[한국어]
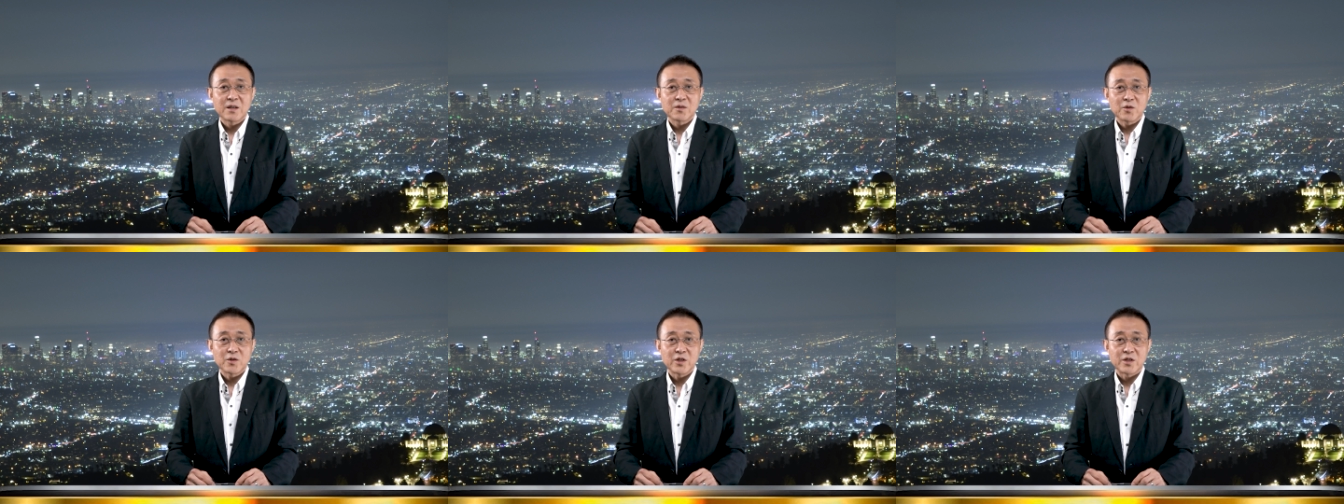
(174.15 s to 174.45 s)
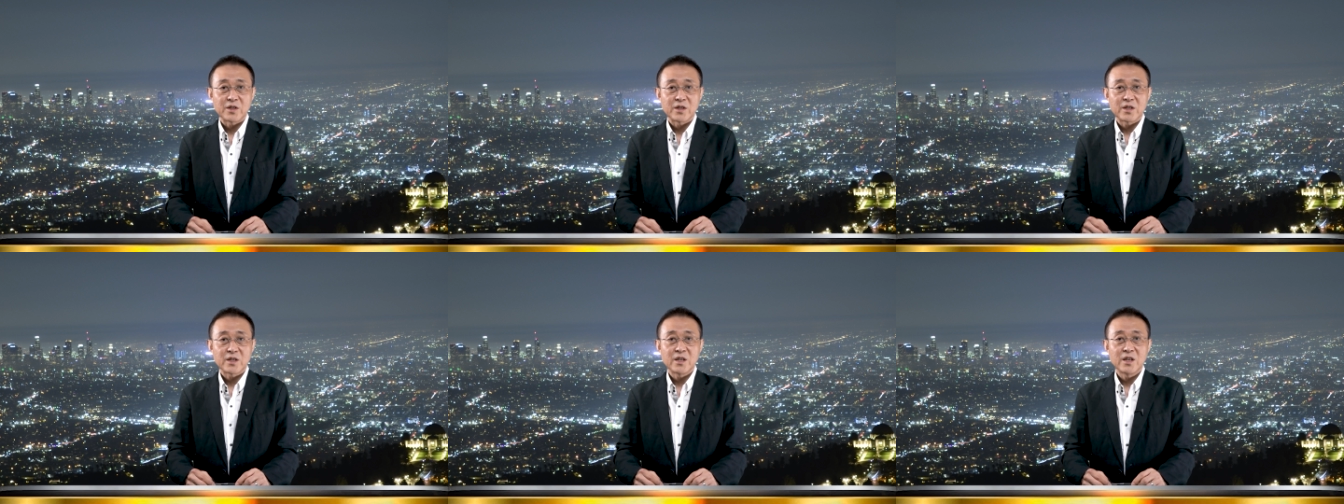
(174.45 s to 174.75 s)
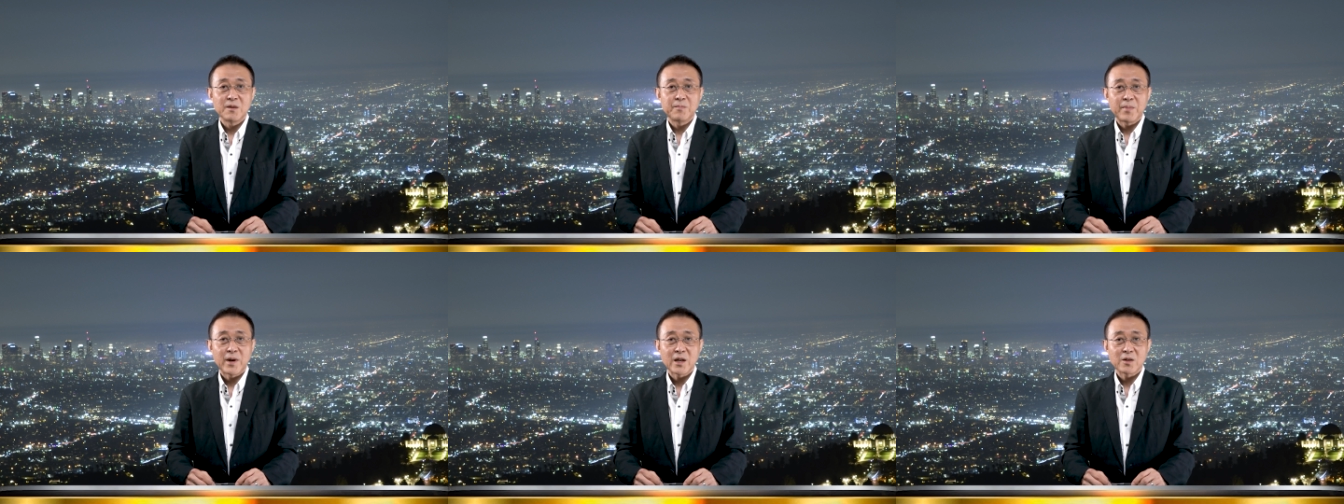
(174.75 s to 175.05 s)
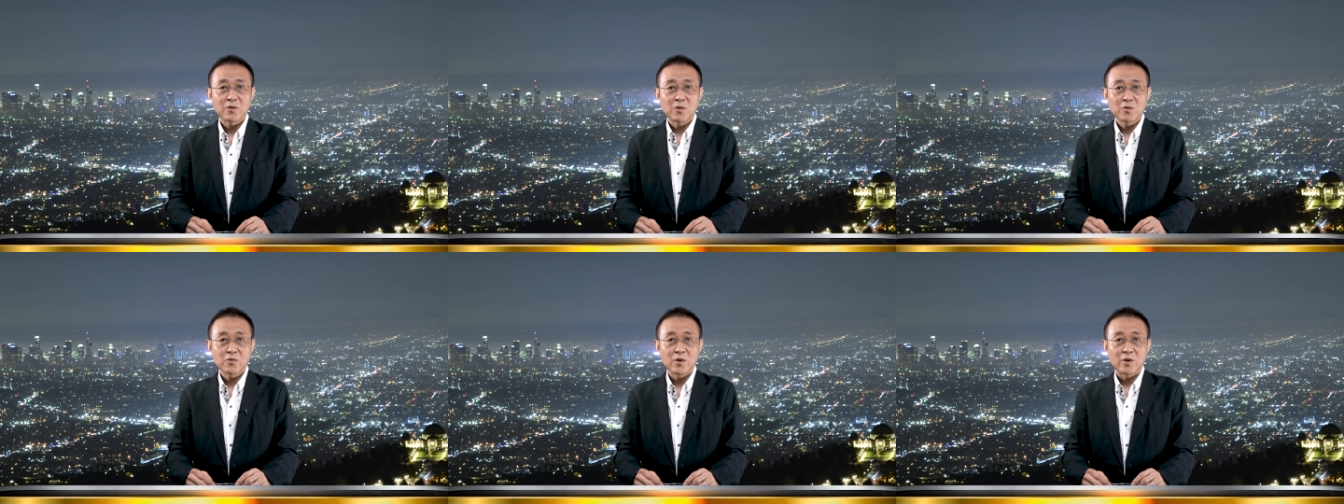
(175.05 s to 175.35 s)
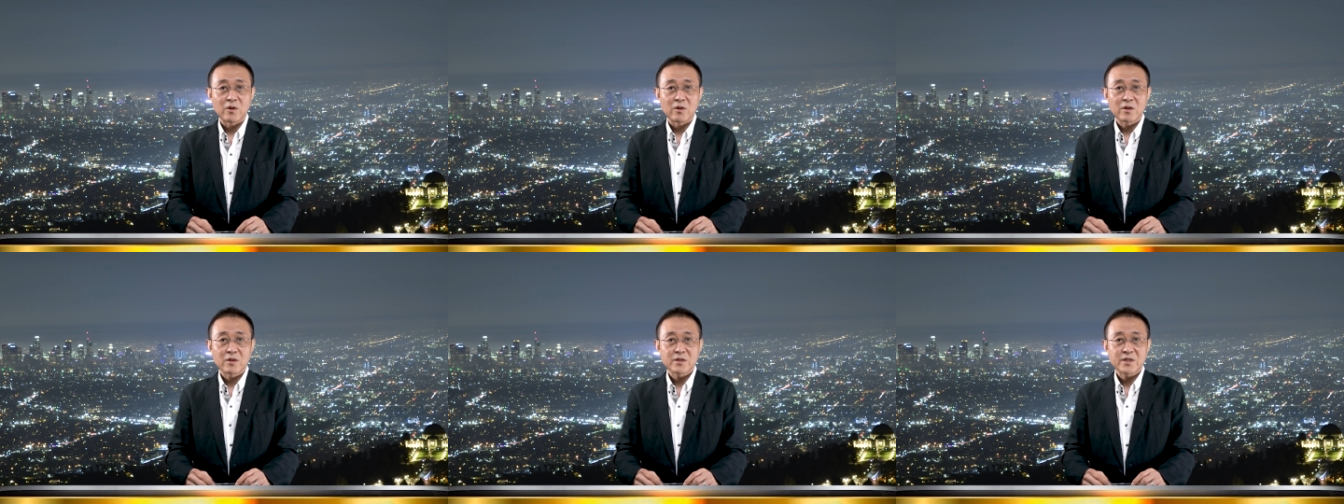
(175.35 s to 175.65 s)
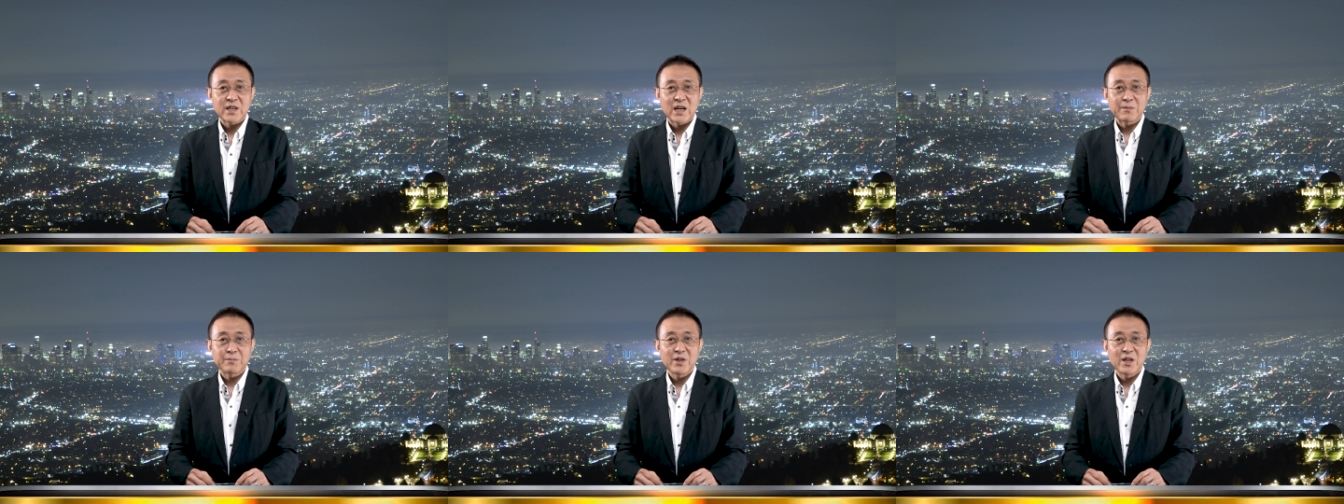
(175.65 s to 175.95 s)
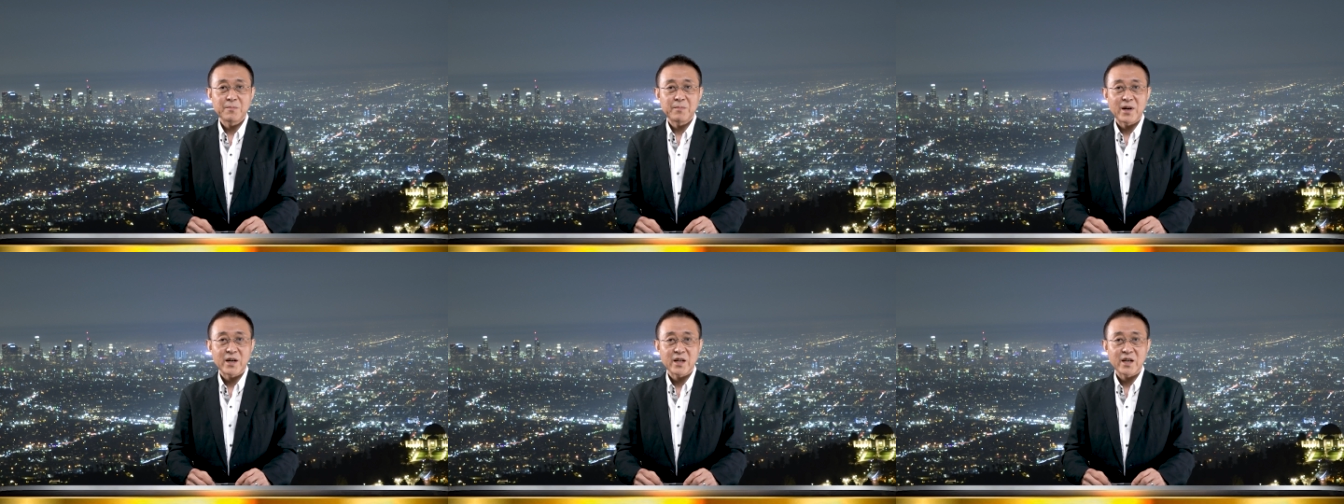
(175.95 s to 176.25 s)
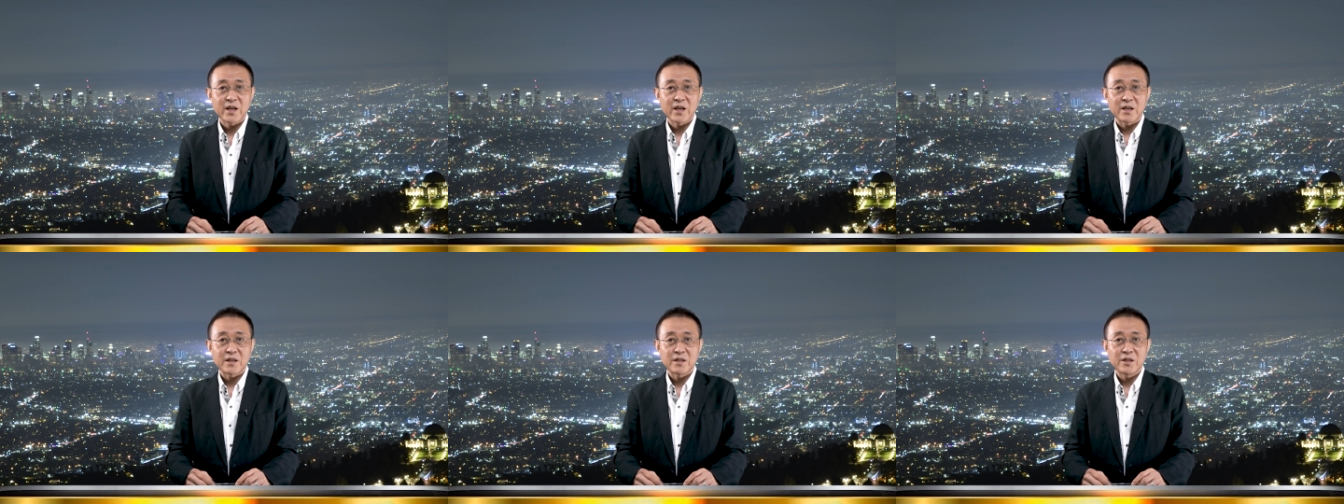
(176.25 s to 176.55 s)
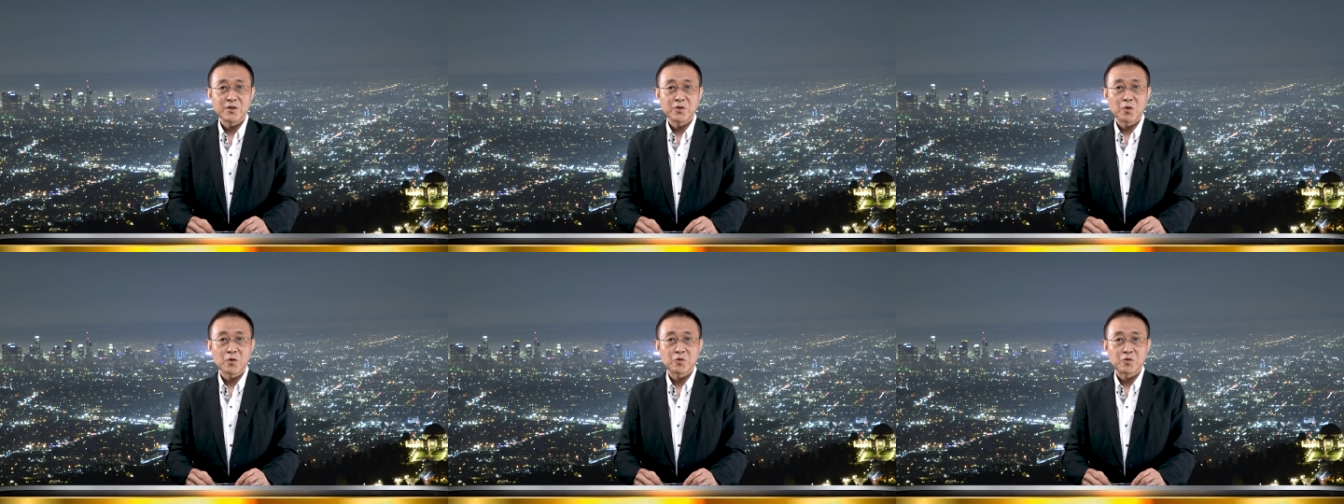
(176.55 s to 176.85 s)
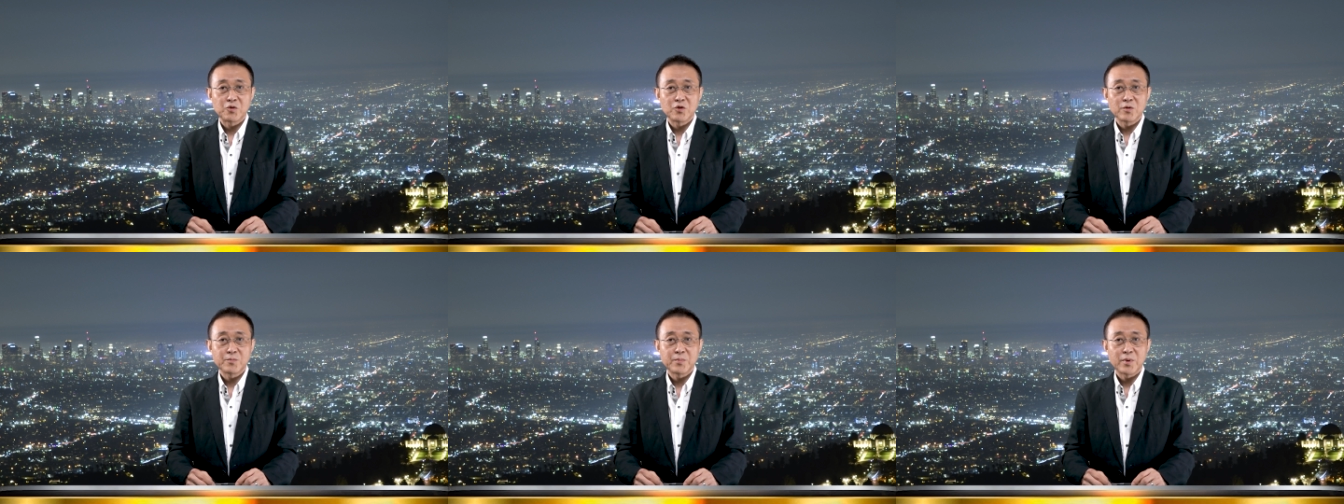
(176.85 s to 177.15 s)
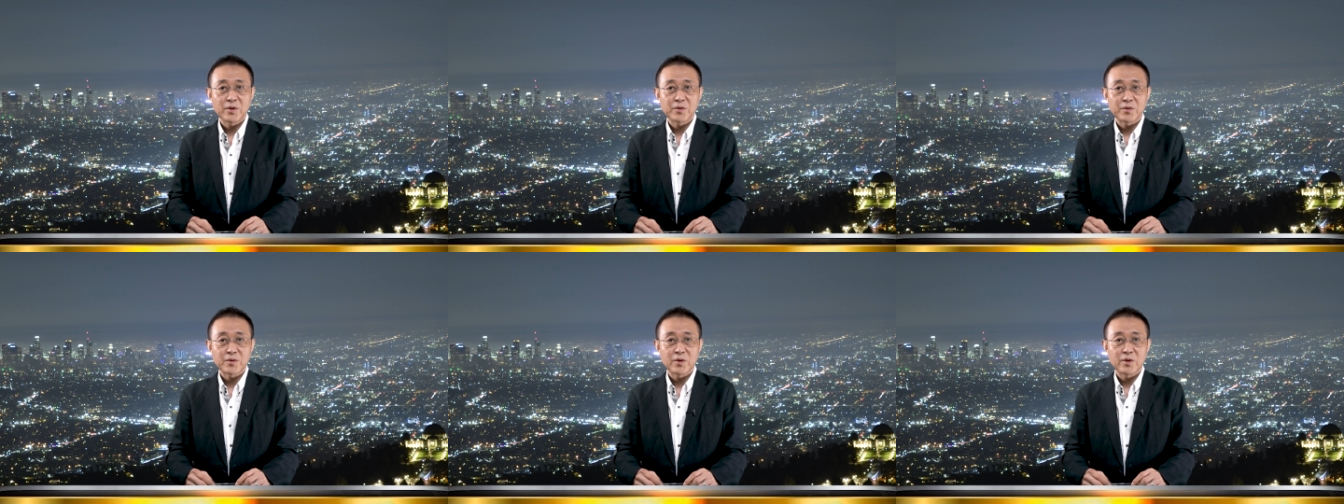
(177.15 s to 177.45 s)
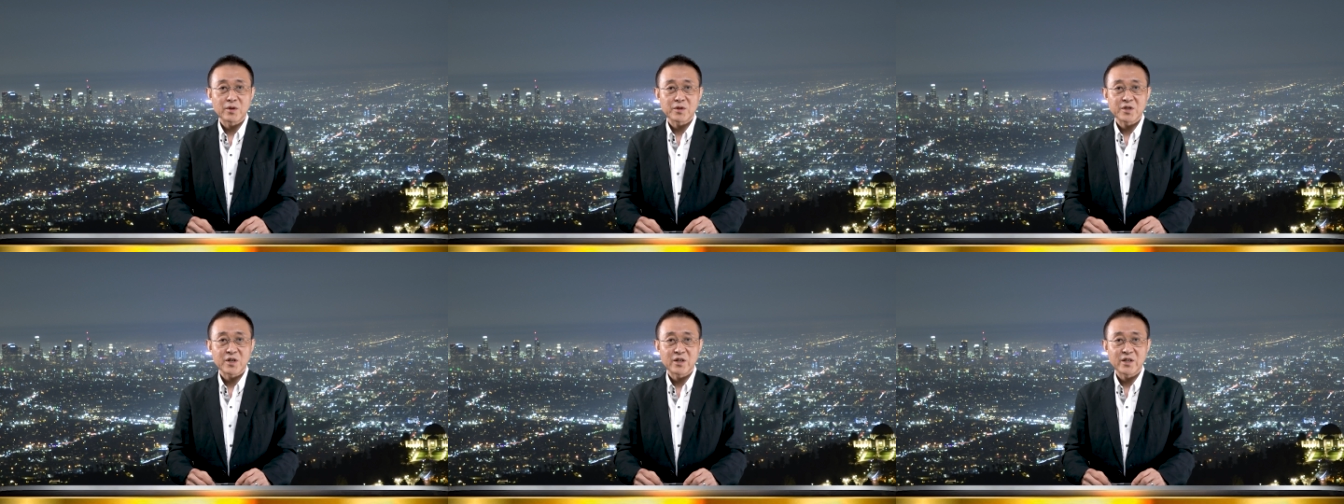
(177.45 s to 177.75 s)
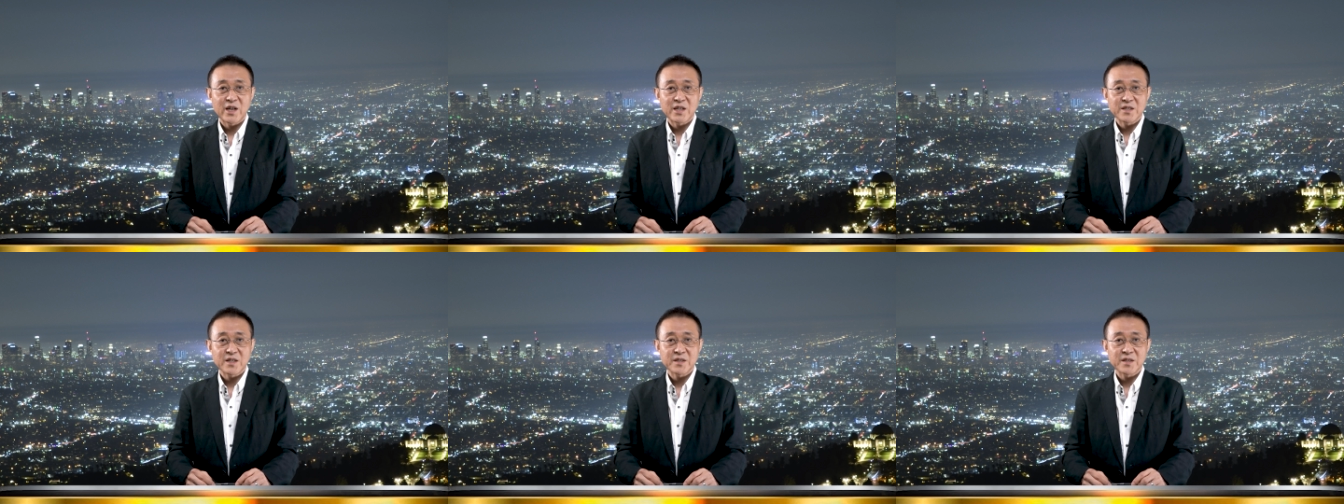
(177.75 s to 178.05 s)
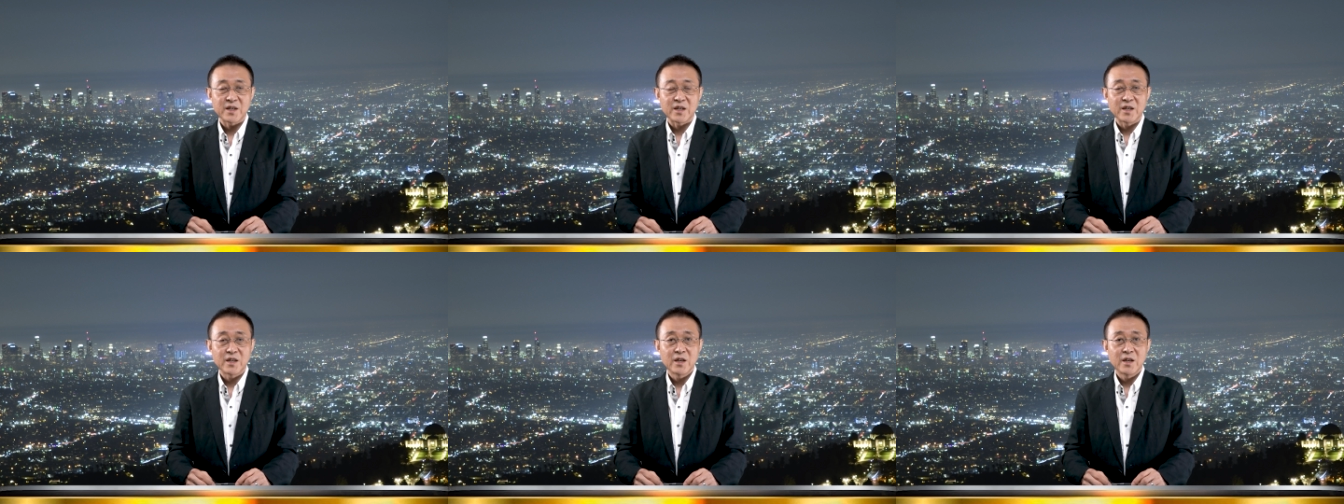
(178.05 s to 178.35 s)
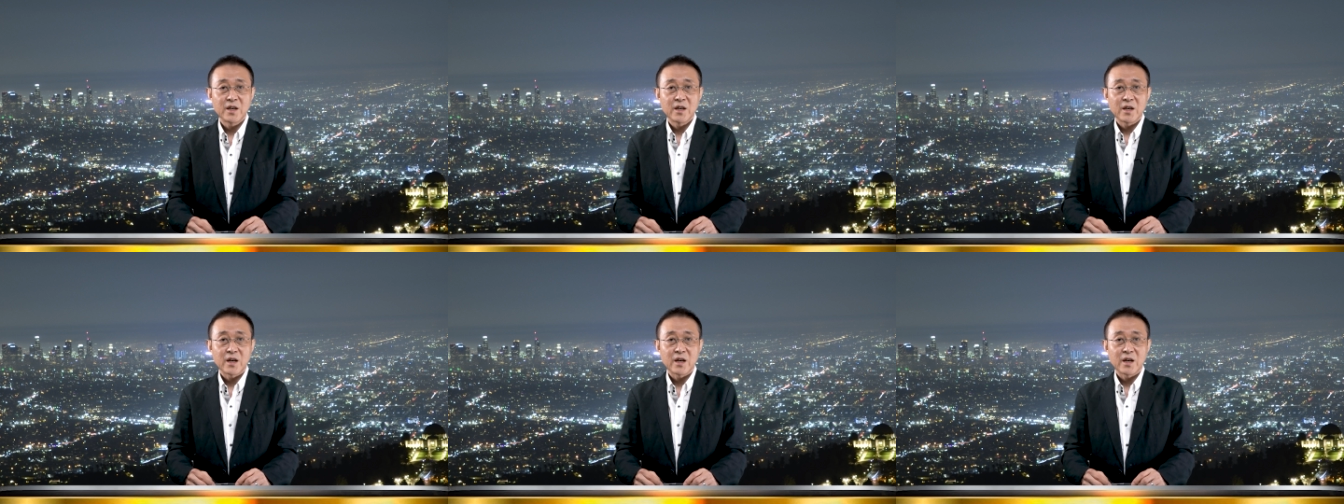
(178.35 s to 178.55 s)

또는 1800-318-2596번으로 전화하셔서